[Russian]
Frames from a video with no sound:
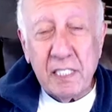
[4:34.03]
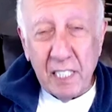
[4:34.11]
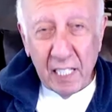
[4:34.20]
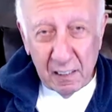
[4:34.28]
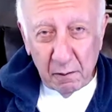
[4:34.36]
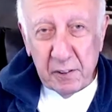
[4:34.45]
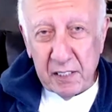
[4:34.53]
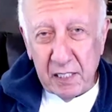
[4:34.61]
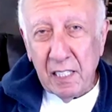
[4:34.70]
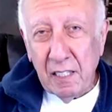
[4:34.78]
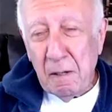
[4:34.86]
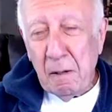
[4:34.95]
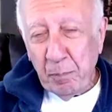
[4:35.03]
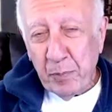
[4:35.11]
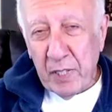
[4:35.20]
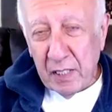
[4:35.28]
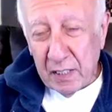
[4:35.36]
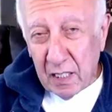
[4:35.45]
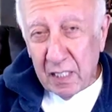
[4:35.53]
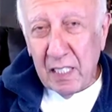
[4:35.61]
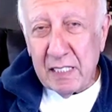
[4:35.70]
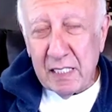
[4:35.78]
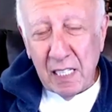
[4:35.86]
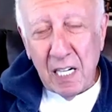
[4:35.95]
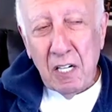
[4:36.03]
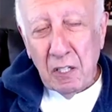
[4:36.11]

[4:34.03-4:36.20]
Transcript: NFT на интернете,